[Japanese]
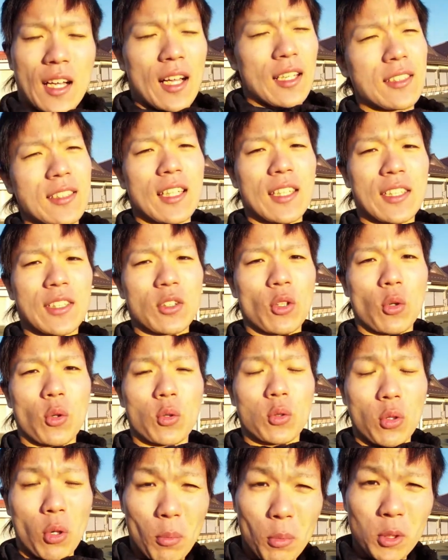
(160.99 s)
朝日と
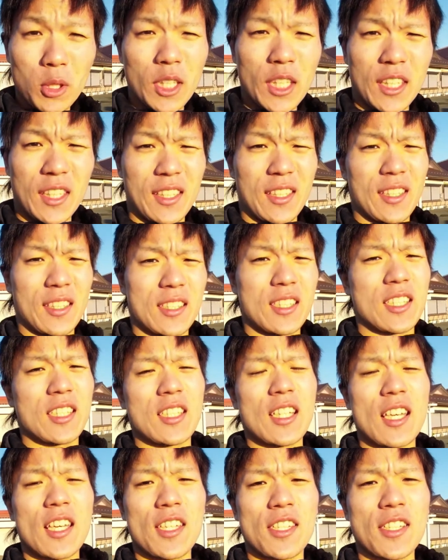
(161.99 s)
共に自
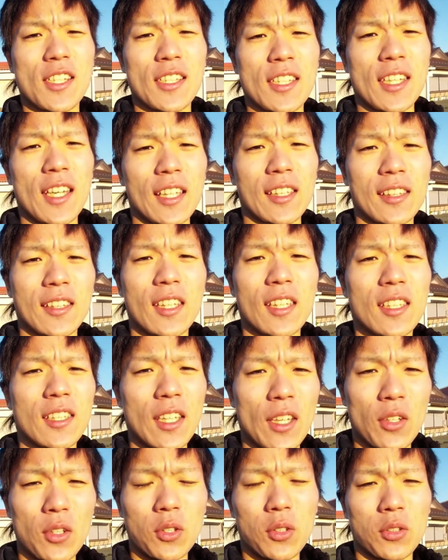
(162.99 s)
転車でやってき
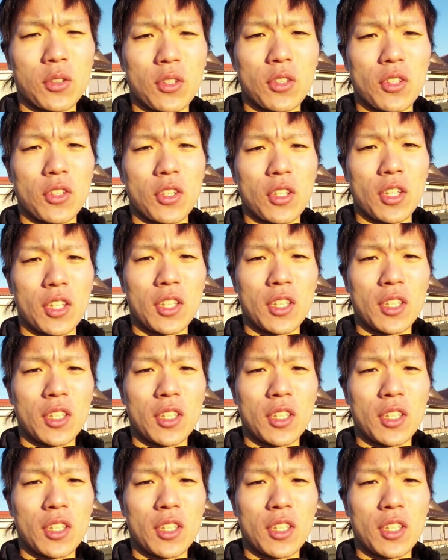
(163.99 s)
たよという